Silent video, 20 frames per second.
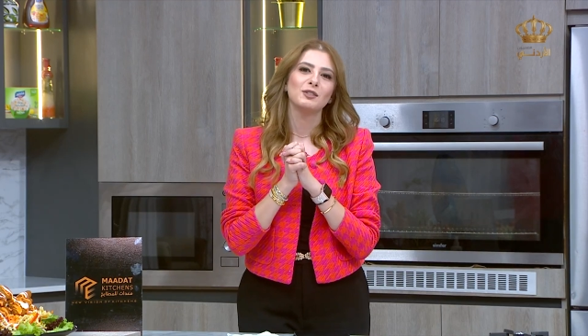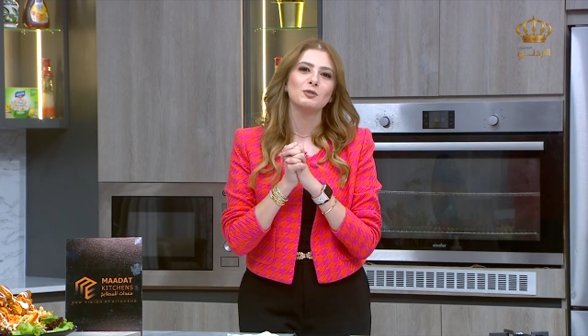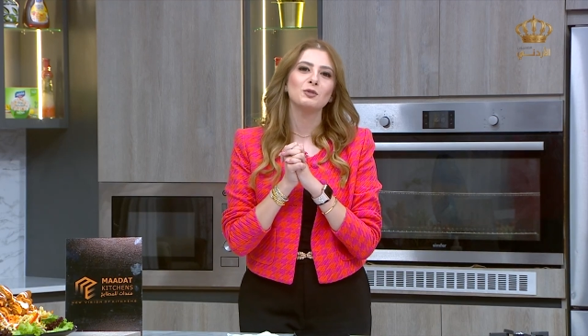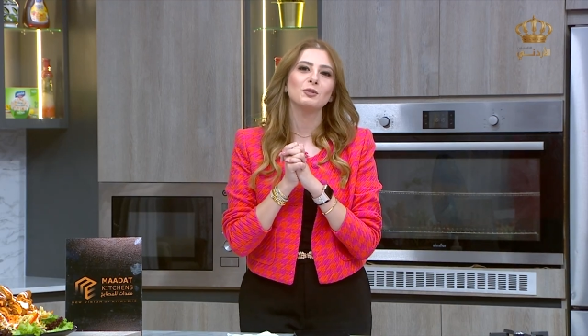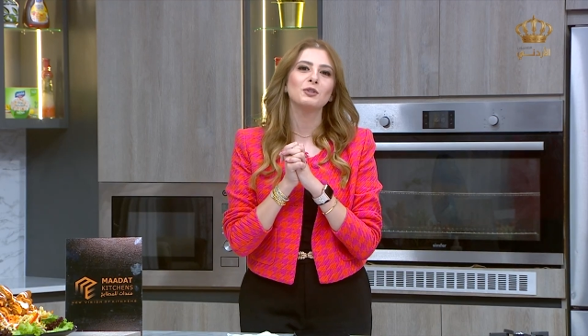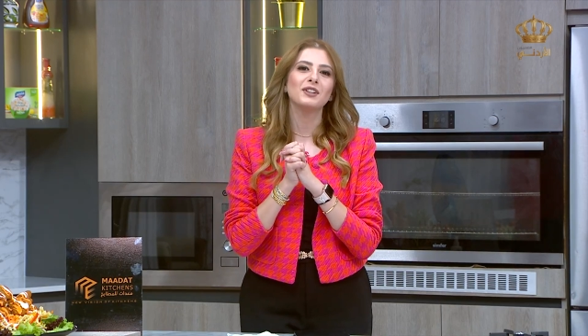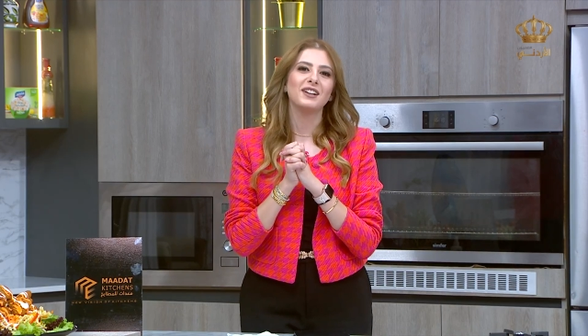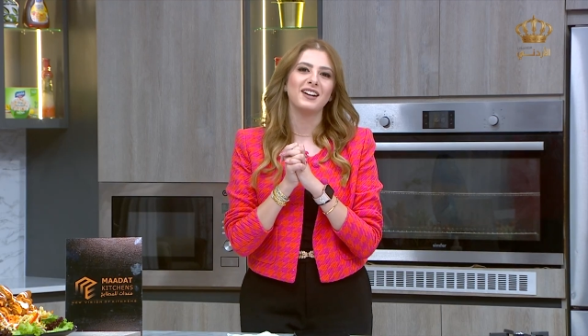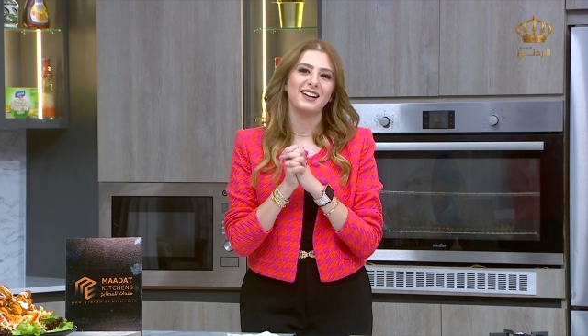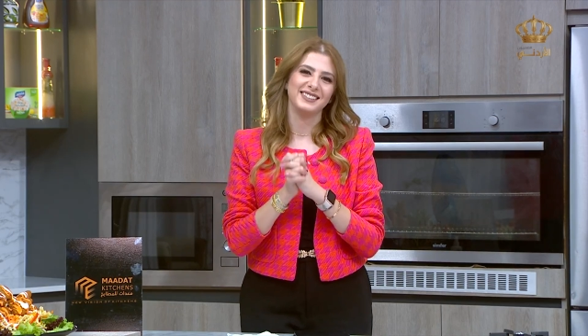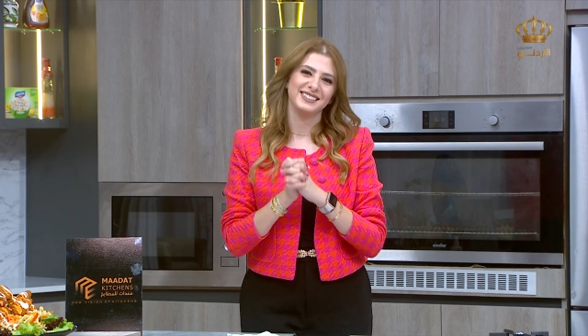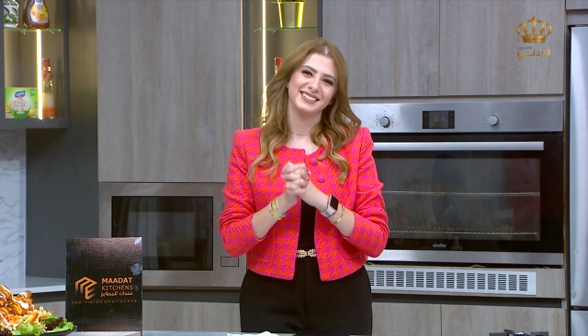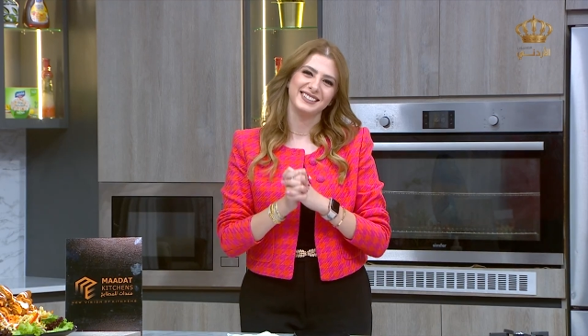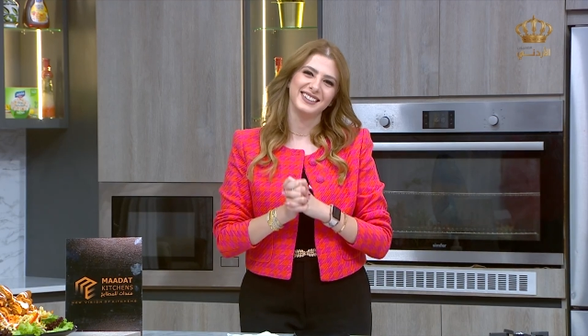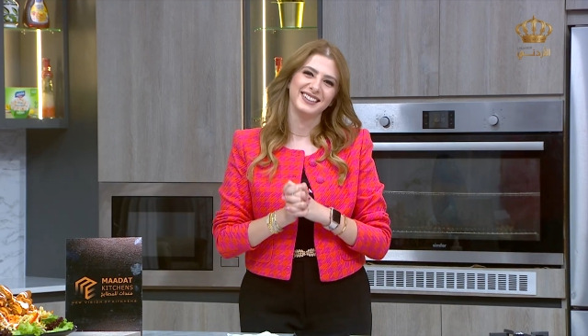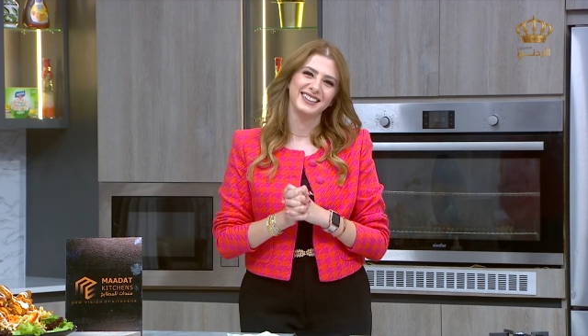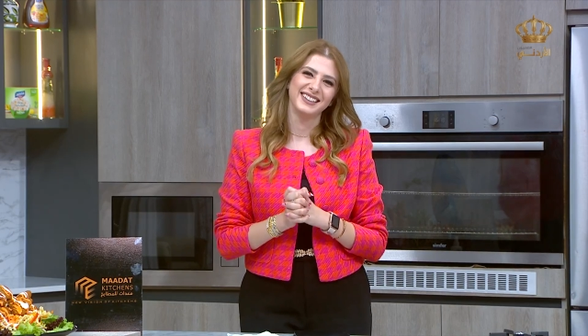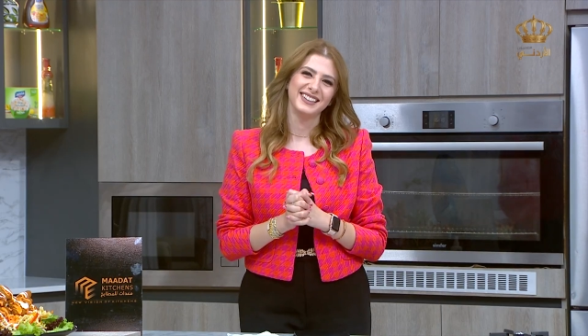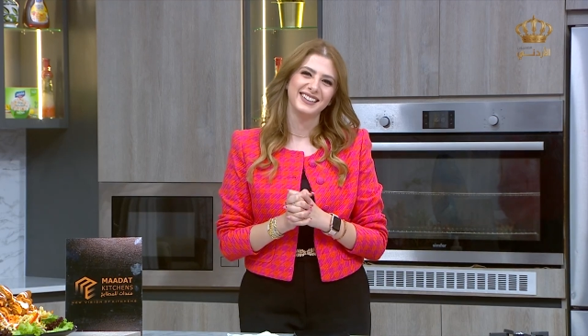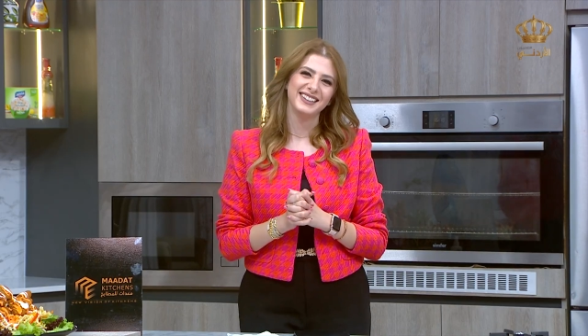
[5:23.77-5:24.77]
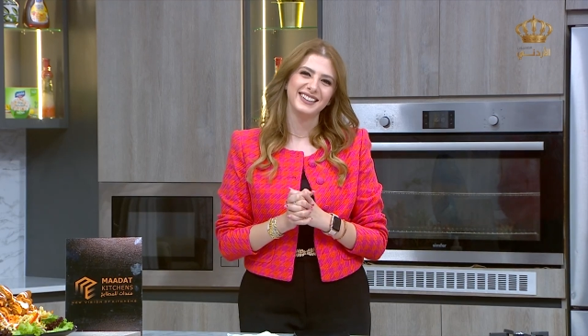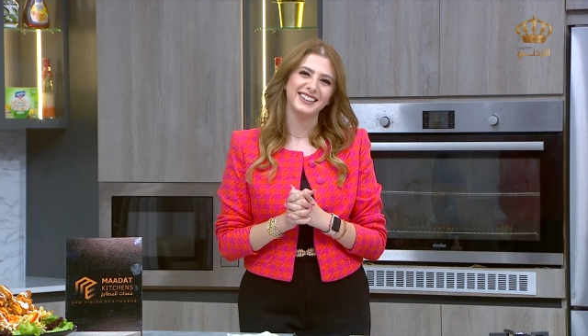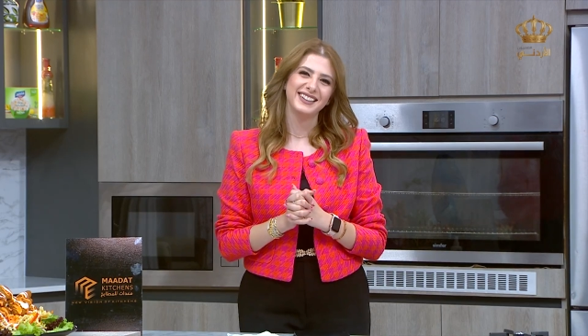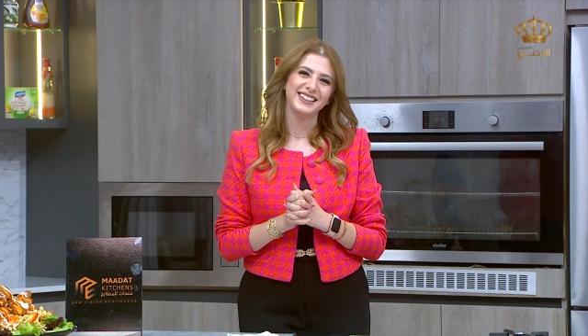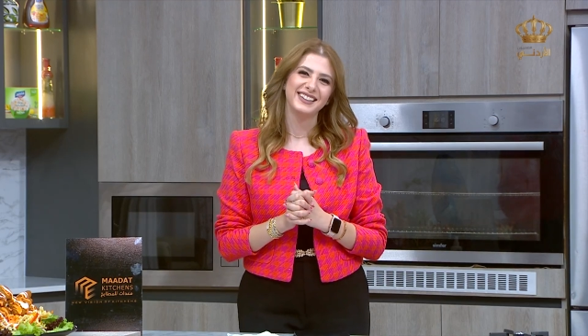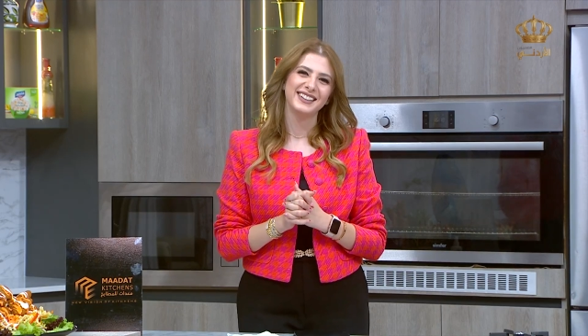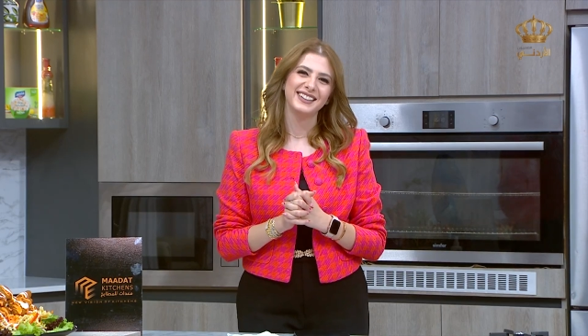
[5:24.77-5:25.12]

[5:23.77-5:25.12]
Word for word: شكرا انا مش انا مش